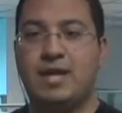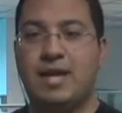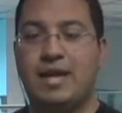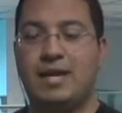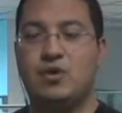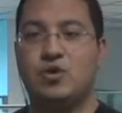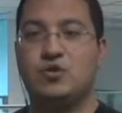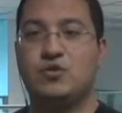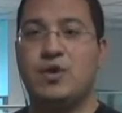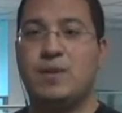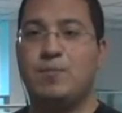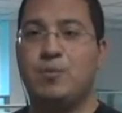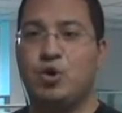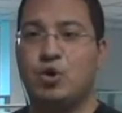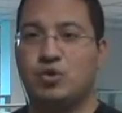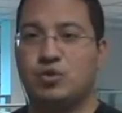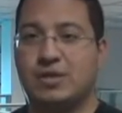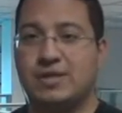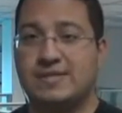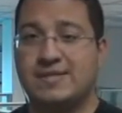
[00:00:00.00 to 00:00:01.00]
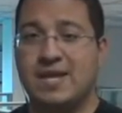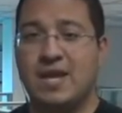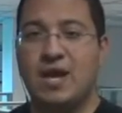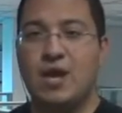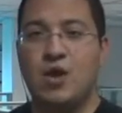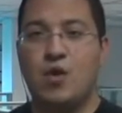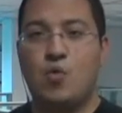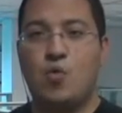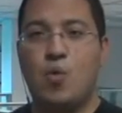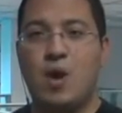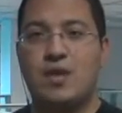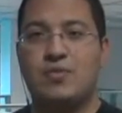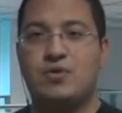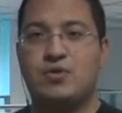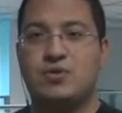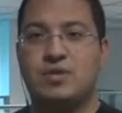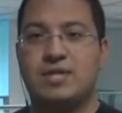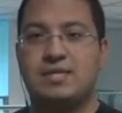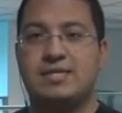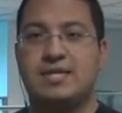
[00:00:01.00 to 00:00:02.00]
En los deportes,
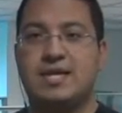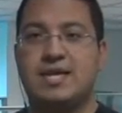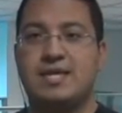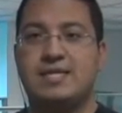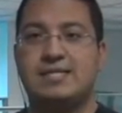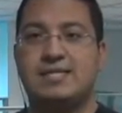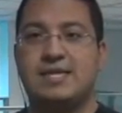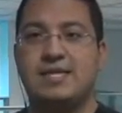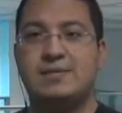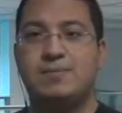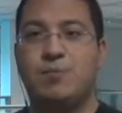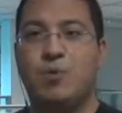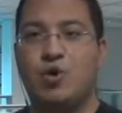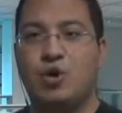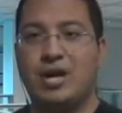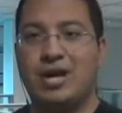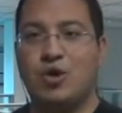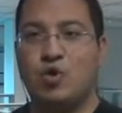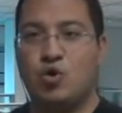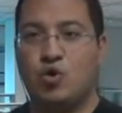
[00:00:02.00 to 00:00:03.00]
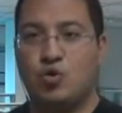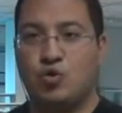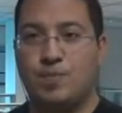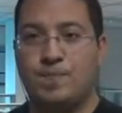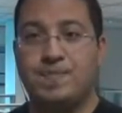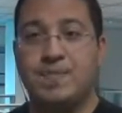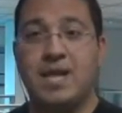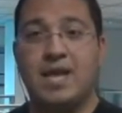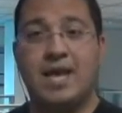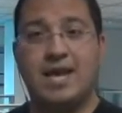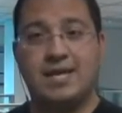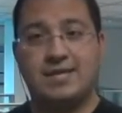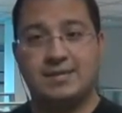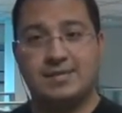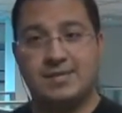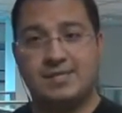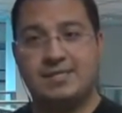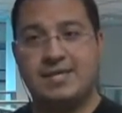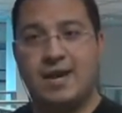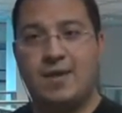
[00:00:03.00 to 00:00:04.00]
cuatro tachirenses por el oro.
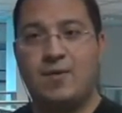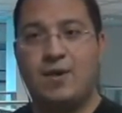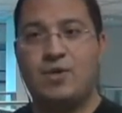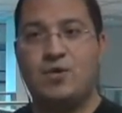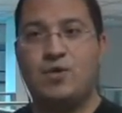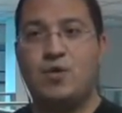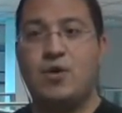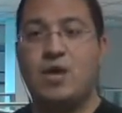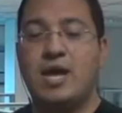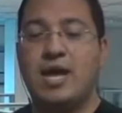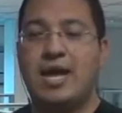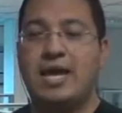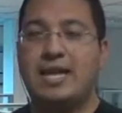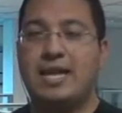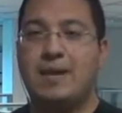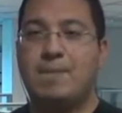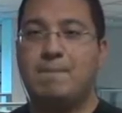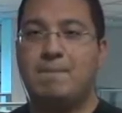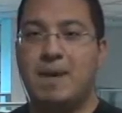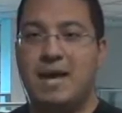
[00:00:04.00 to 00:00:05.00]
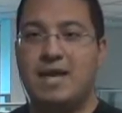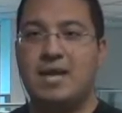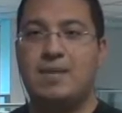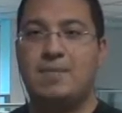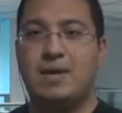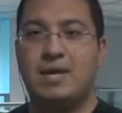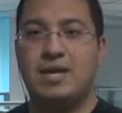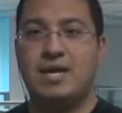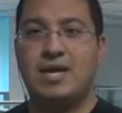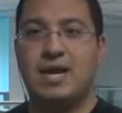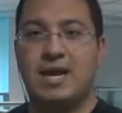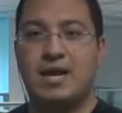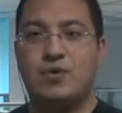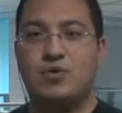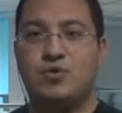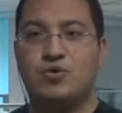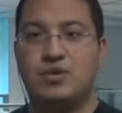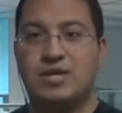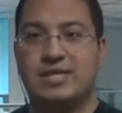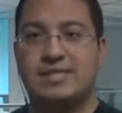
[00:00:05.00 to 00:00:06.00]
Este sábado en el
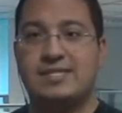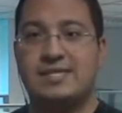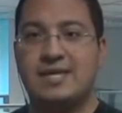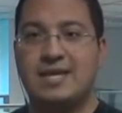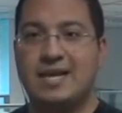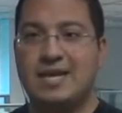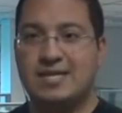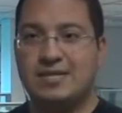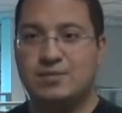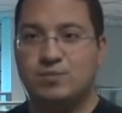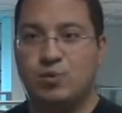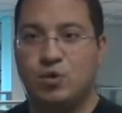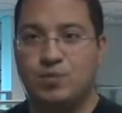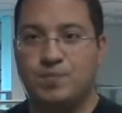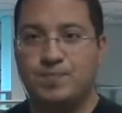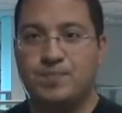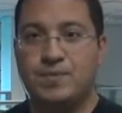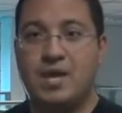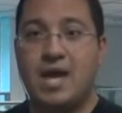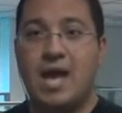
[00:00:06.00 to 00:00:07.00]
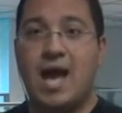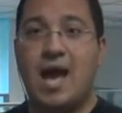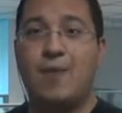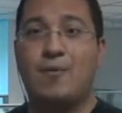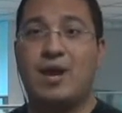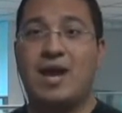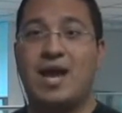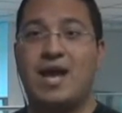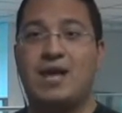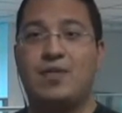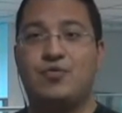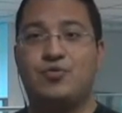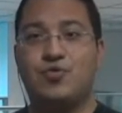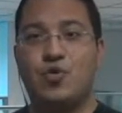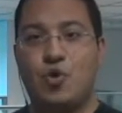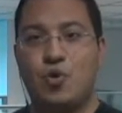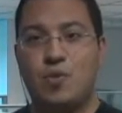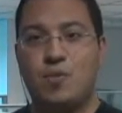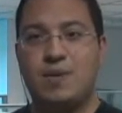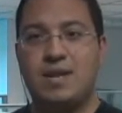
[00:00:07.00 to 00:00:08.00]
Panamericano de Ciclismo. Habrá
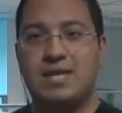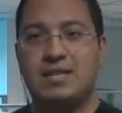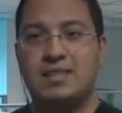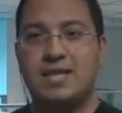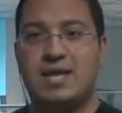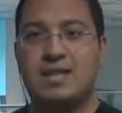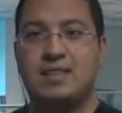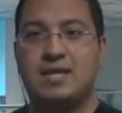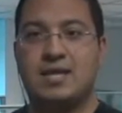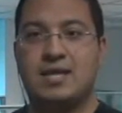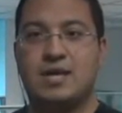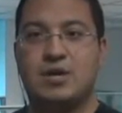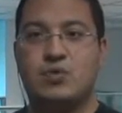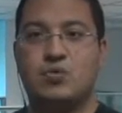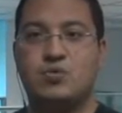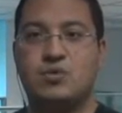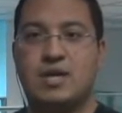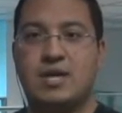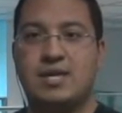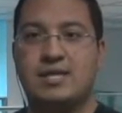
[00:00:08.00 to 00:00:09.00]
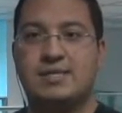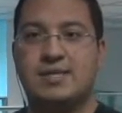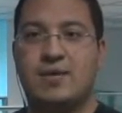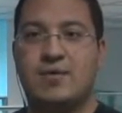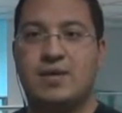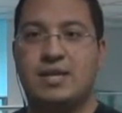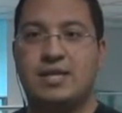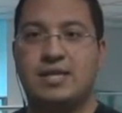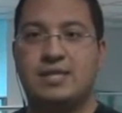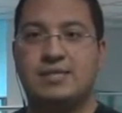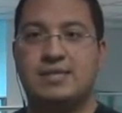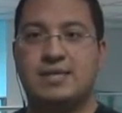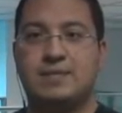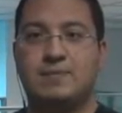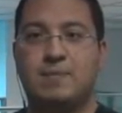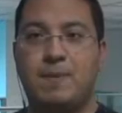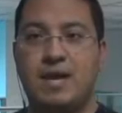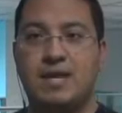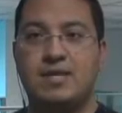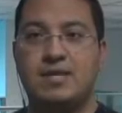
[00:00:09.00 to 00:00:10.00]
doble tanda de ruta en las avenidas
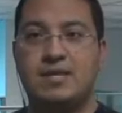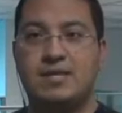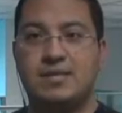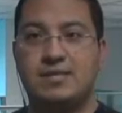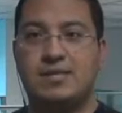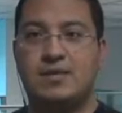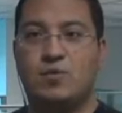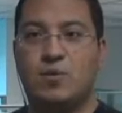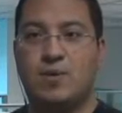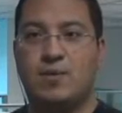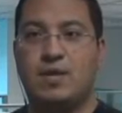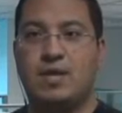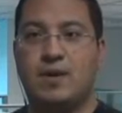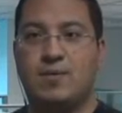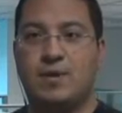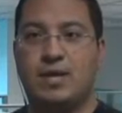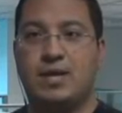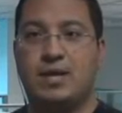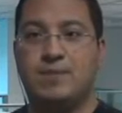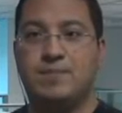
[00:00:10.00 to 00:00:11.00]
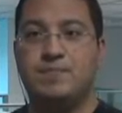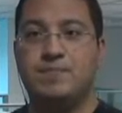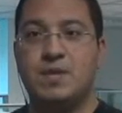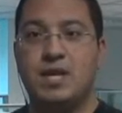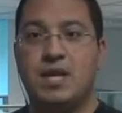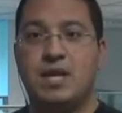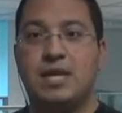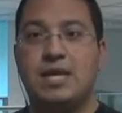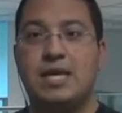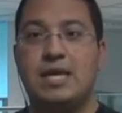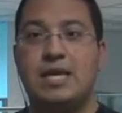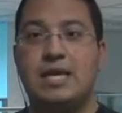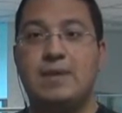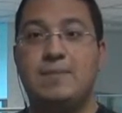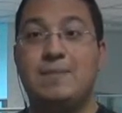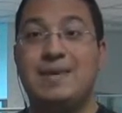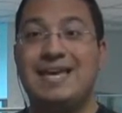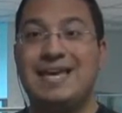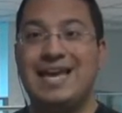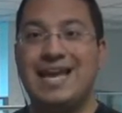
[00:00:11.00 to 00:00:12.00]
España y 19 de abril.
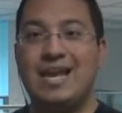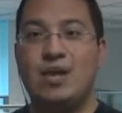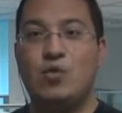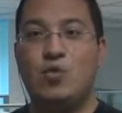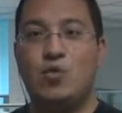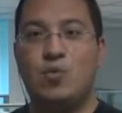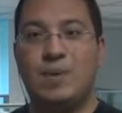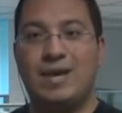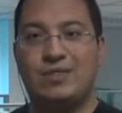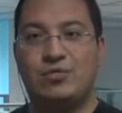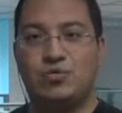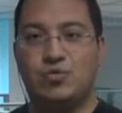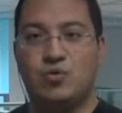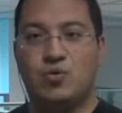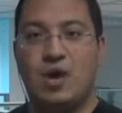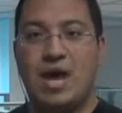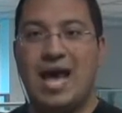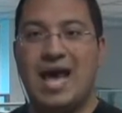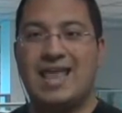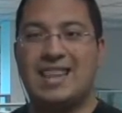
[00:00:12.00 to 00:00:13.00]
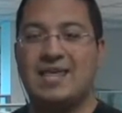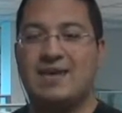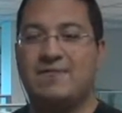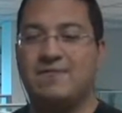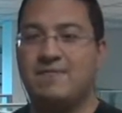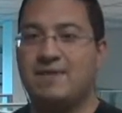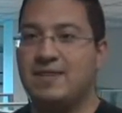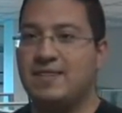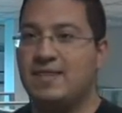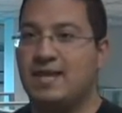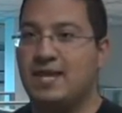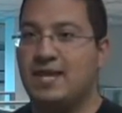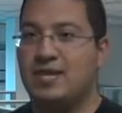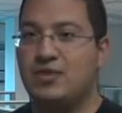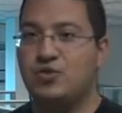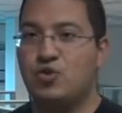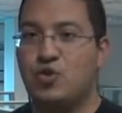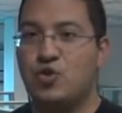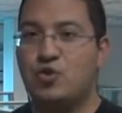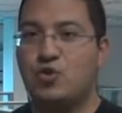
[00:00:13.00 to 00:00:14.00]
Y Miguel Ubeto a defender
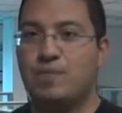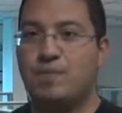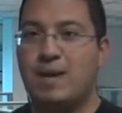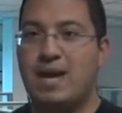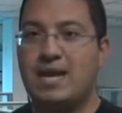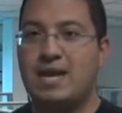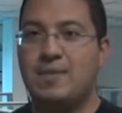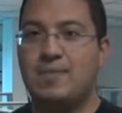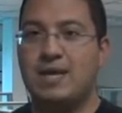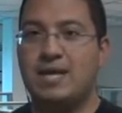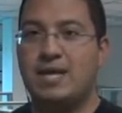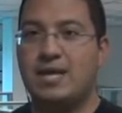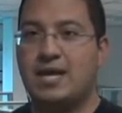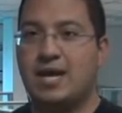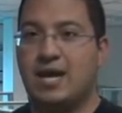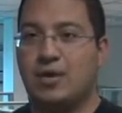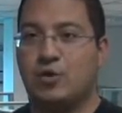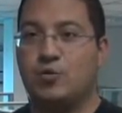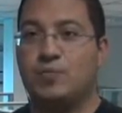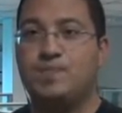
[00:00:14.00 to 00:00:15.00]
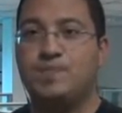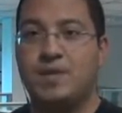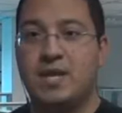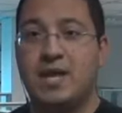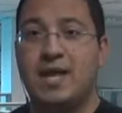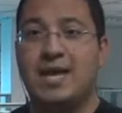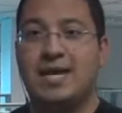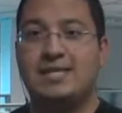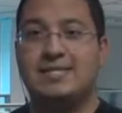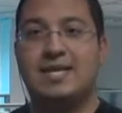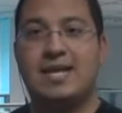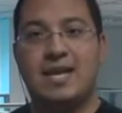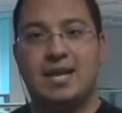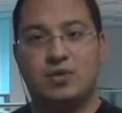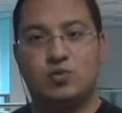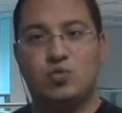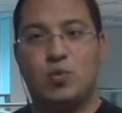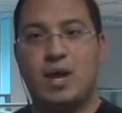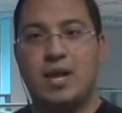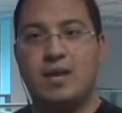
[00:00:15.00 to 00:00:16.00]
el trono panamericano. Es el
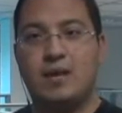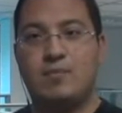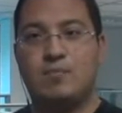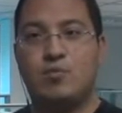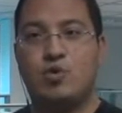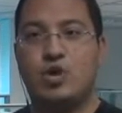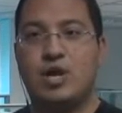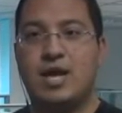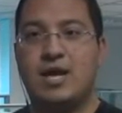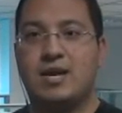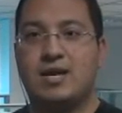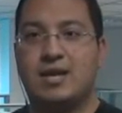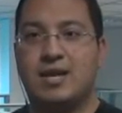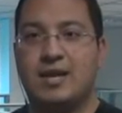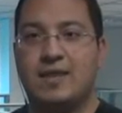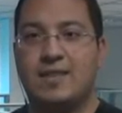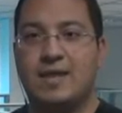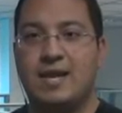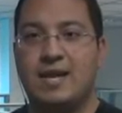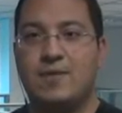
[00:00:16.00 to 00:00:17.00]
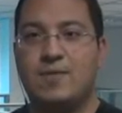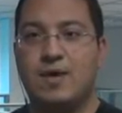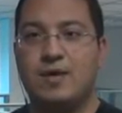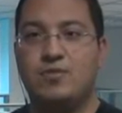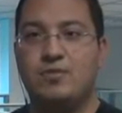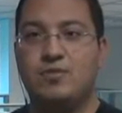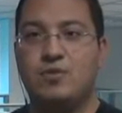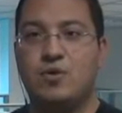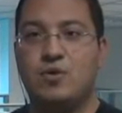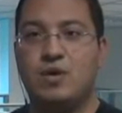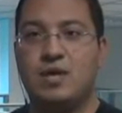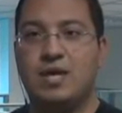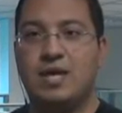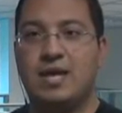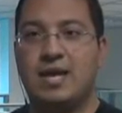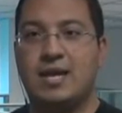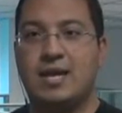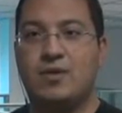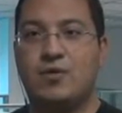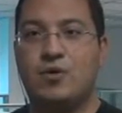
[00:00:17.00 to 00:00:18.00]
actual monarca del evento y
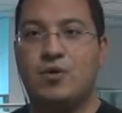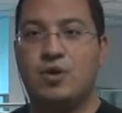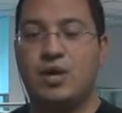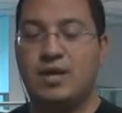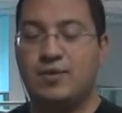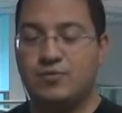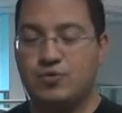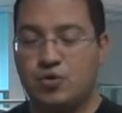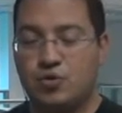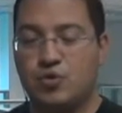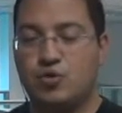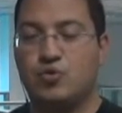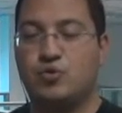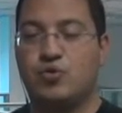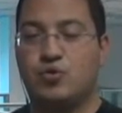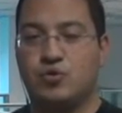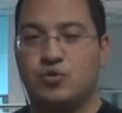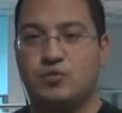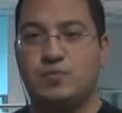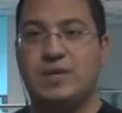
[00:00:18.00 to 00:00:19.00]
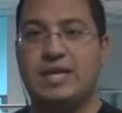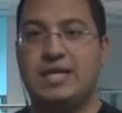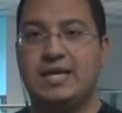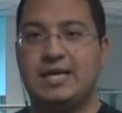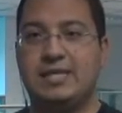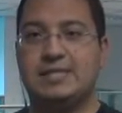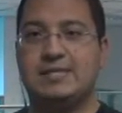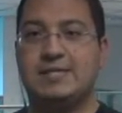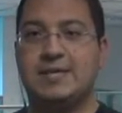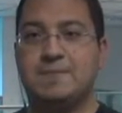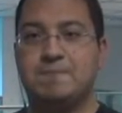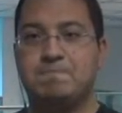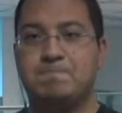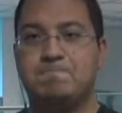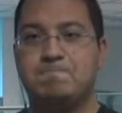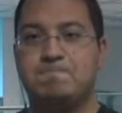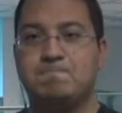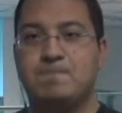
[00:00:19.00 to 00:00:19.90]
ganador en Toronto 2015.